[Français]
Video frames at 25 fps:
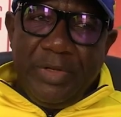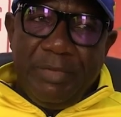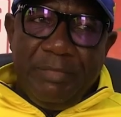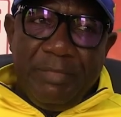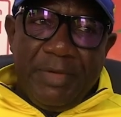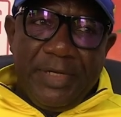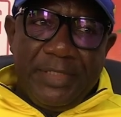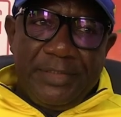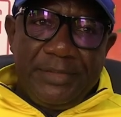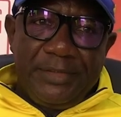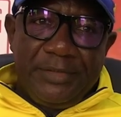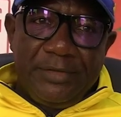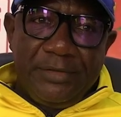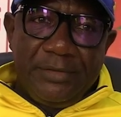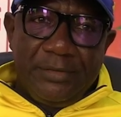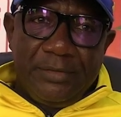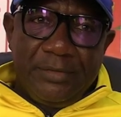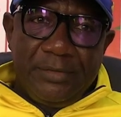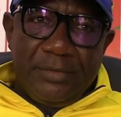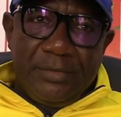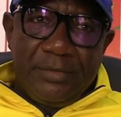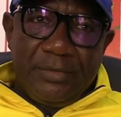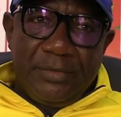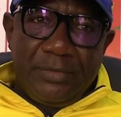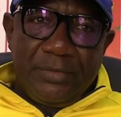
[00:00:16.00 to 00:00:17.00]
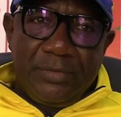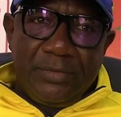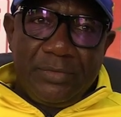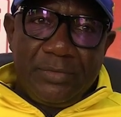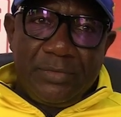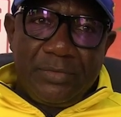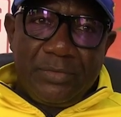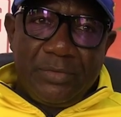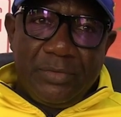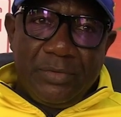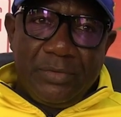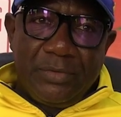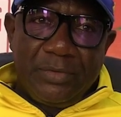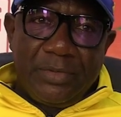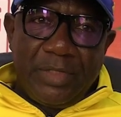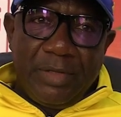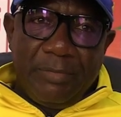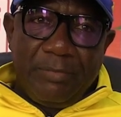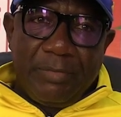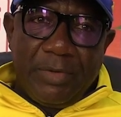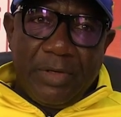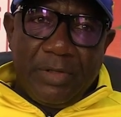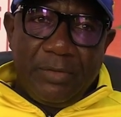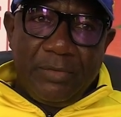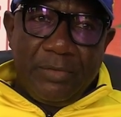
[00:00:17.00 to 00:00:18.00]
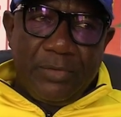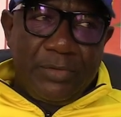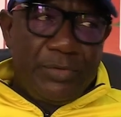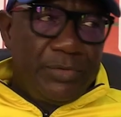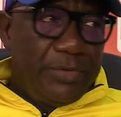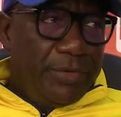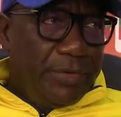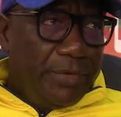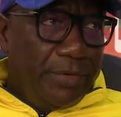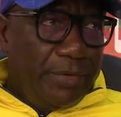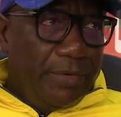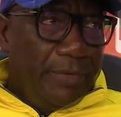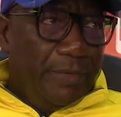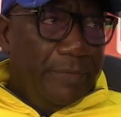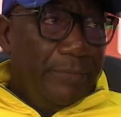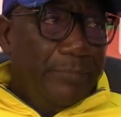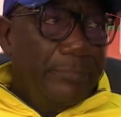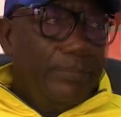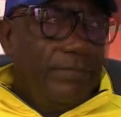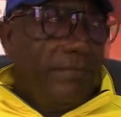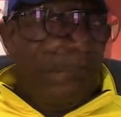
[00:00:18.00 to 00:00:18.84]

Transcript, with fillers: les matchs euh, sont à prendre au sérieux.